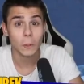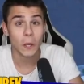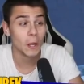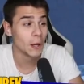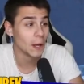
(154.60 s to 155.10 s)

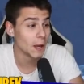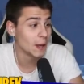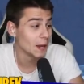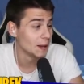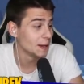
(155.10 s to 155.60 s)

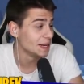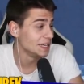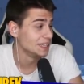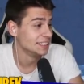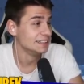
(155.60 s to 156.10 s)

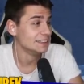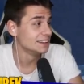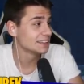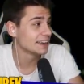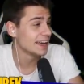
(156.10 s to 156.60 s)
Okej,
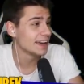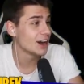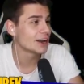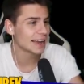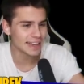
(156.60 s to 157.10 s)
okej, okay,
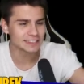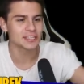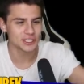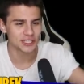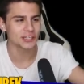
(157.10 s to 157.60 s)
okay,
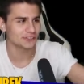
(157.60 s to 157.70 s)
coś się